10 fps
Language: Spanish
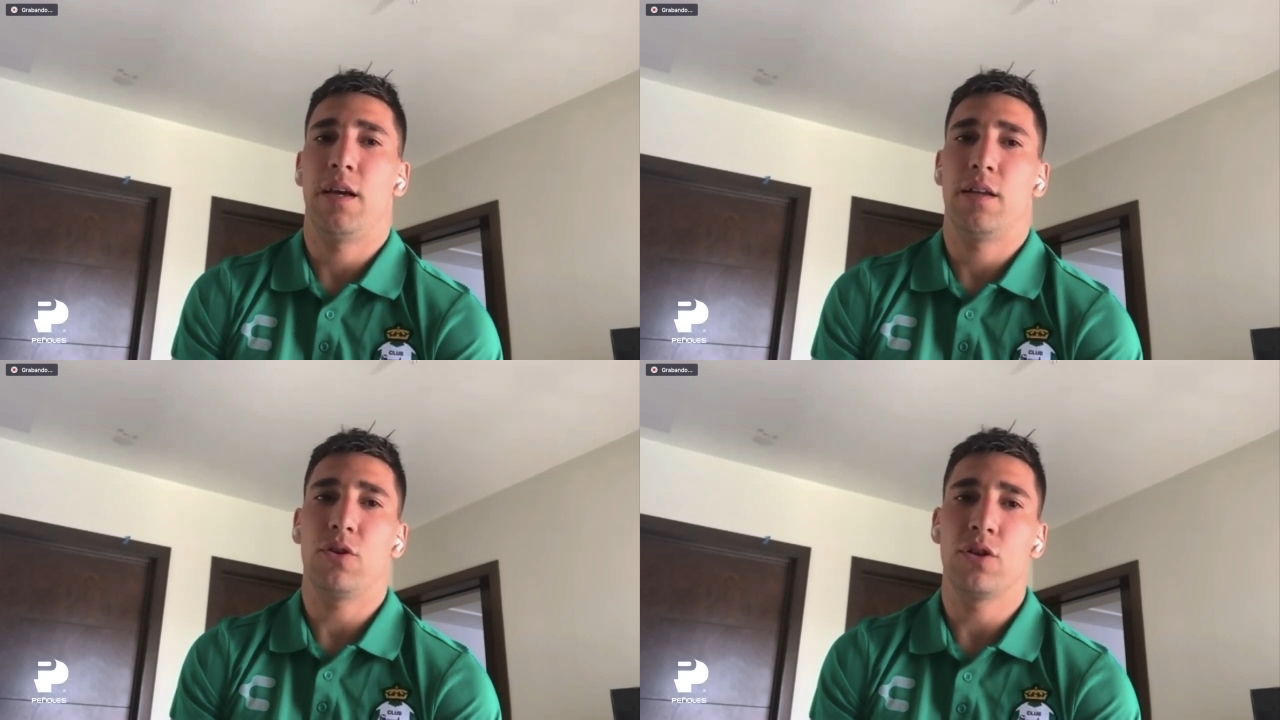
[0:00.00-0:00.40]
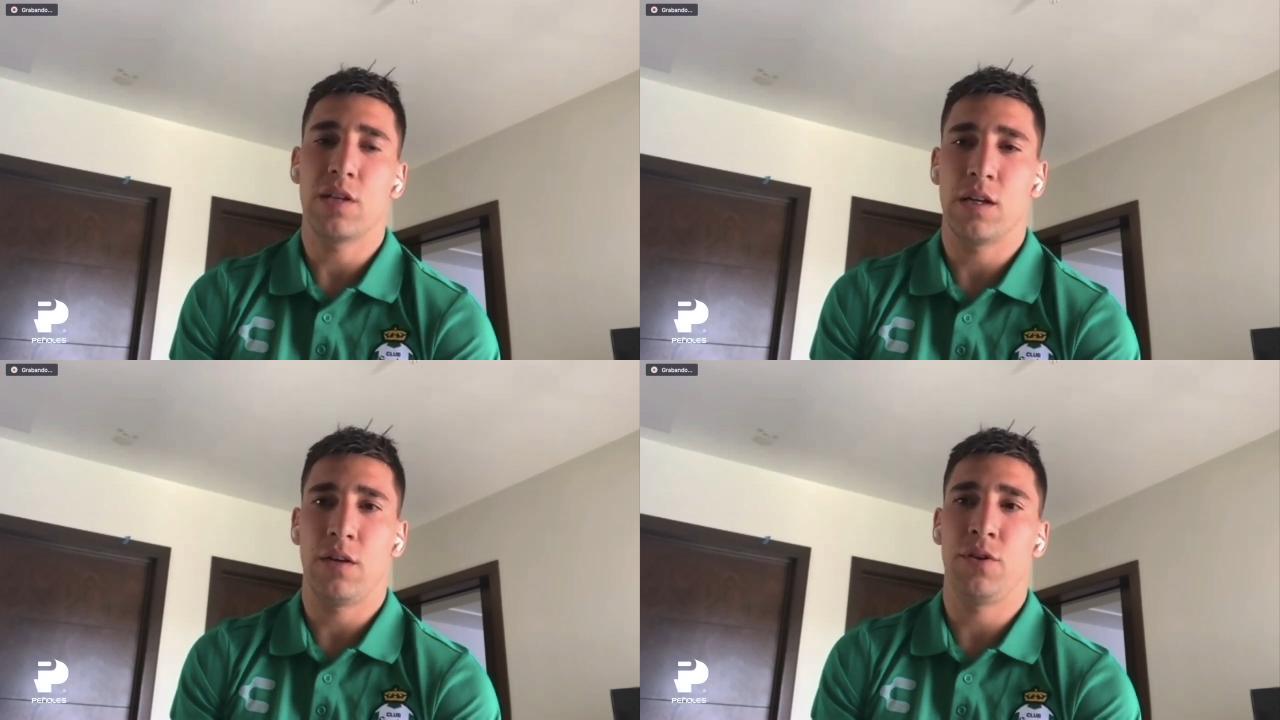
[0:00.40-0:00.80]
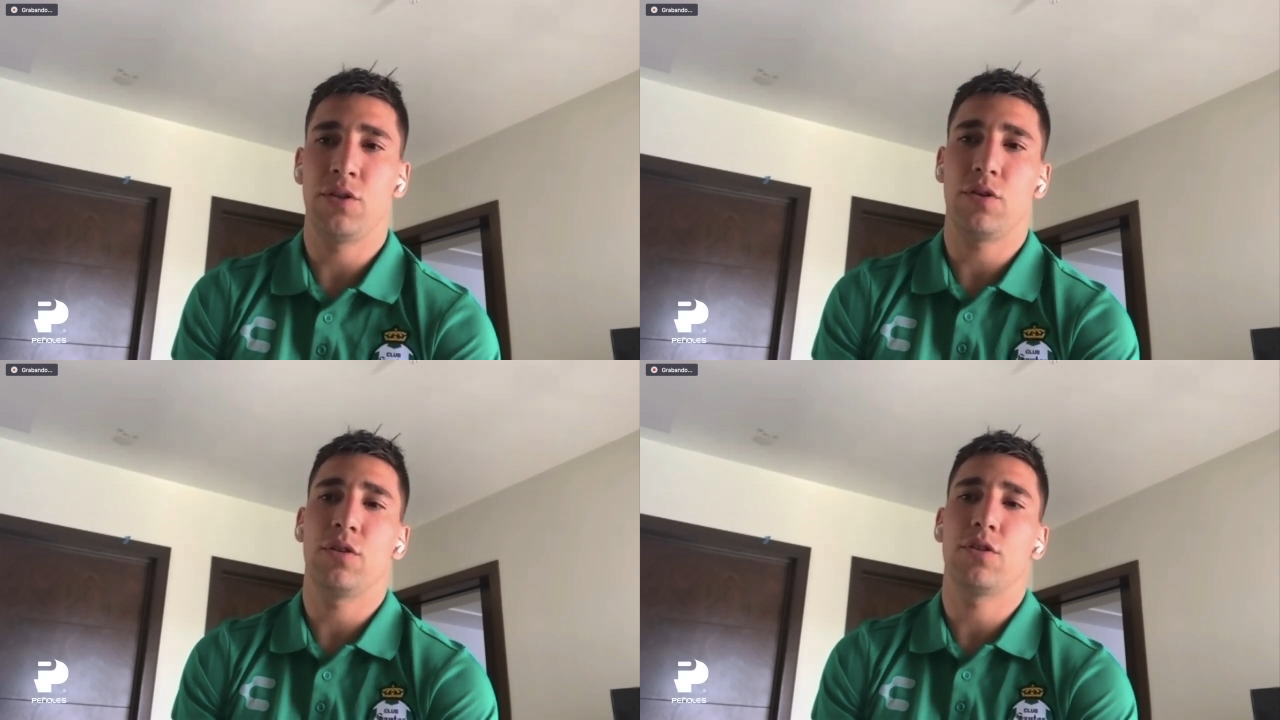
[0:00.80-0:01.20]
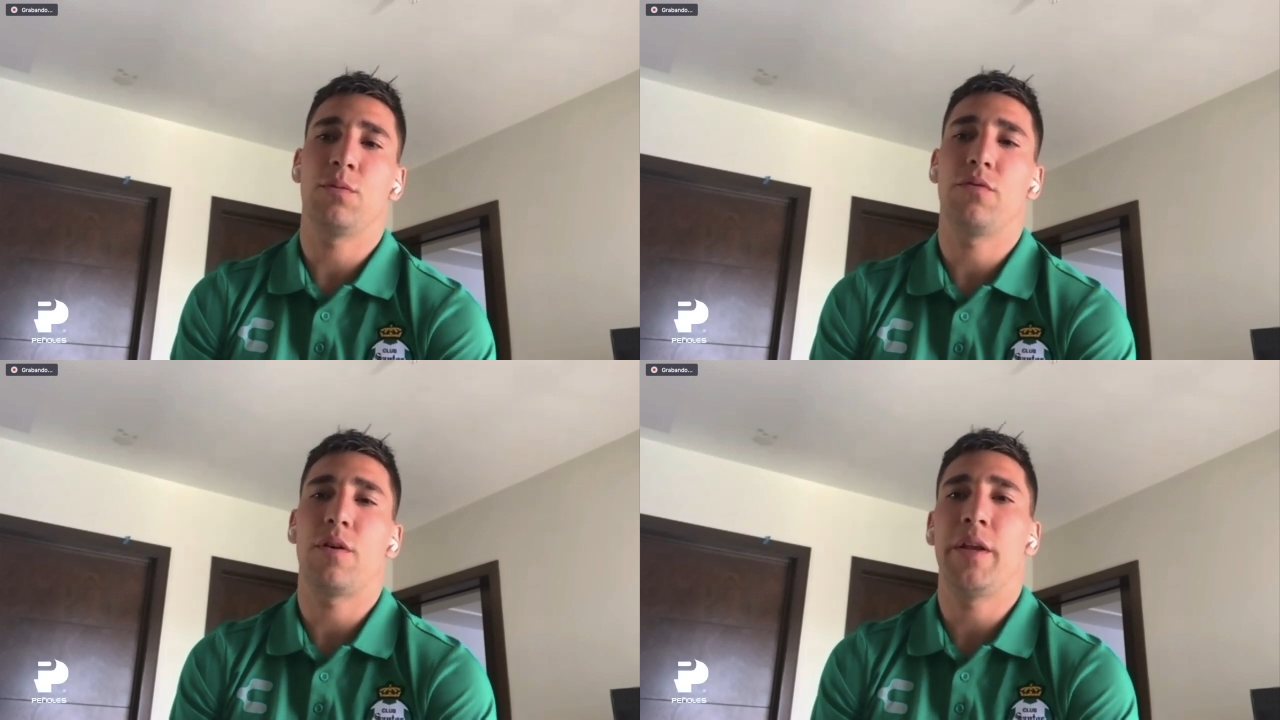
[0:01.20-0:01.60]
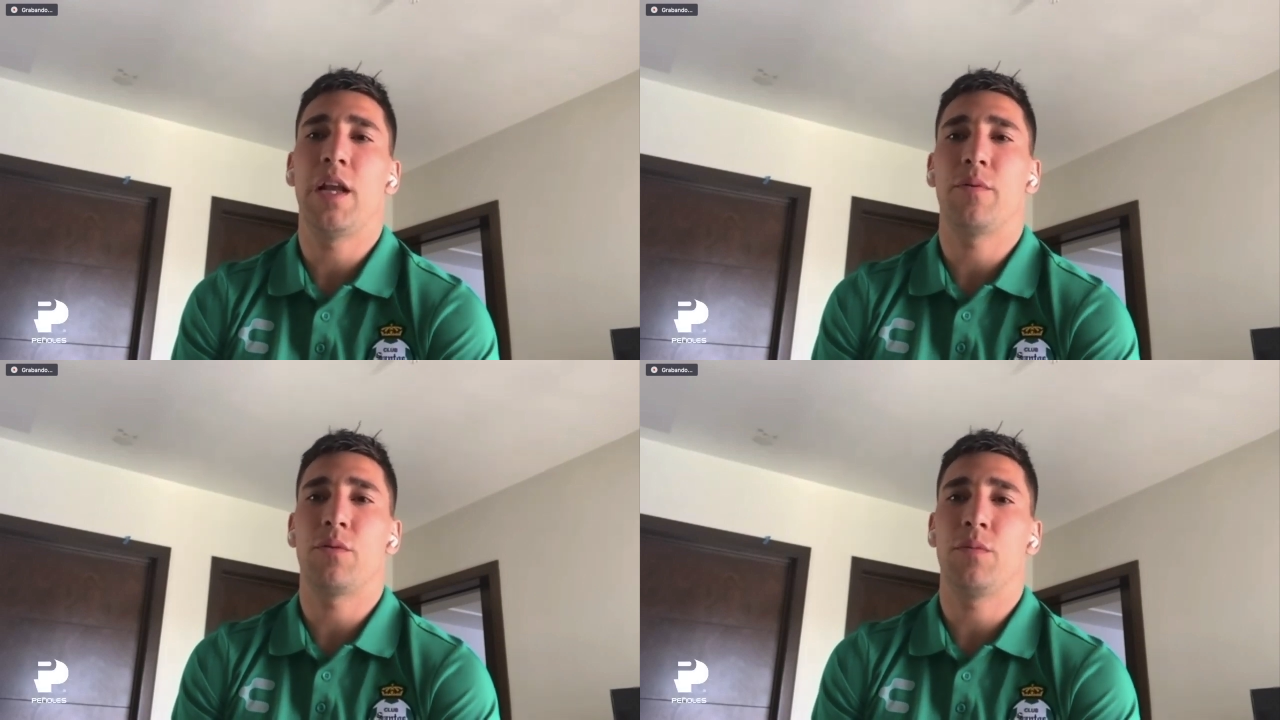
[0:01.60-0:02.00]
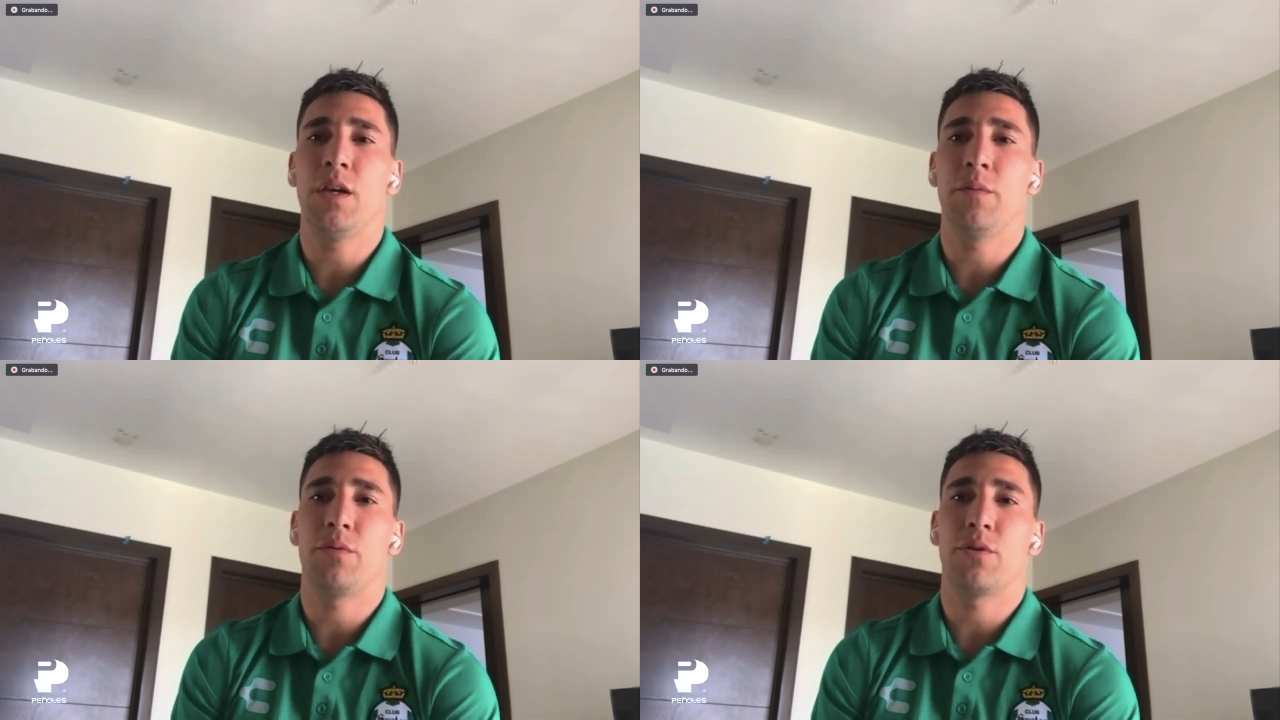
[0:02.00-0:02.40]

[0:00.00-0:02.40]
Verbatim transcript: Eh, todo el sacrificio que hizo mi familia por